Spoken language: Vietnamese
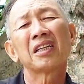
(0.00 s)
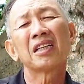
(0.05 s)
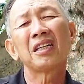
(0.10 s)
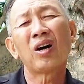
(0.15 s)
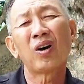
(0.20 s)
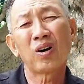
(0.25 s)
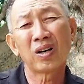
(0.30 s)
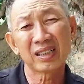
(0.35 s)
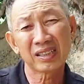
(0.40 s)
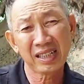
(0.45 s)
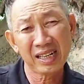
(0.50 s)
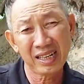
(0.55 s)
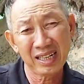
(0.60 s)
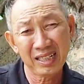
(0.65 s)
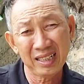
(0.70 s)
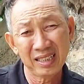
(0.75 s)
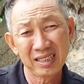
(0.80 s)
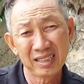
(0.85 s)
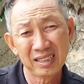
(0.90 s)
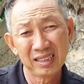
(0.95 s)
nhiên cái đoàn người
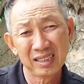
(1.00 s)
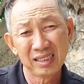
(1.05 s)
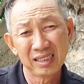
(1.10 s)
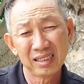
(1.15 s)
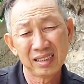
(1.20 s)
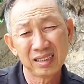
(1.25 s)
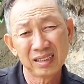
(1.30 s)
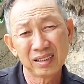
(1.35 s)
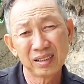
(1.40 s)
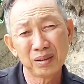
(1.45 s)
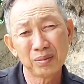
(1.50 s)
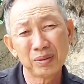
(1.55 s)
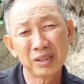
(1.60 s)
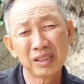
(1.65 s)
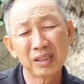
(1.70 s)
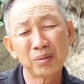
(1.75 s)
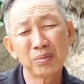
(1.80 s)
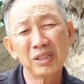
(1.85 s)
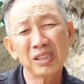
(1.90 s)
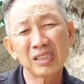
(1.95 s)
ta dạ rồi
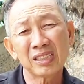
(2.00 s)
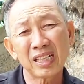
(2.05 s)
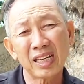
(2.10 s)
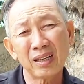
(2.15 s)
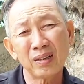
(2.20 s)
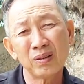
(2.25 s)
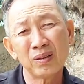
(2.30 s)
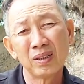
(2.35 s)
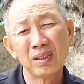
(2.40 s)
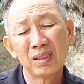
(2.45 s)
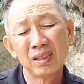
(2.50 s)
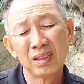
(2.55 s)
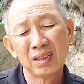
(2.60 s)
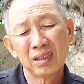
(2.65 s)
mình không biết sao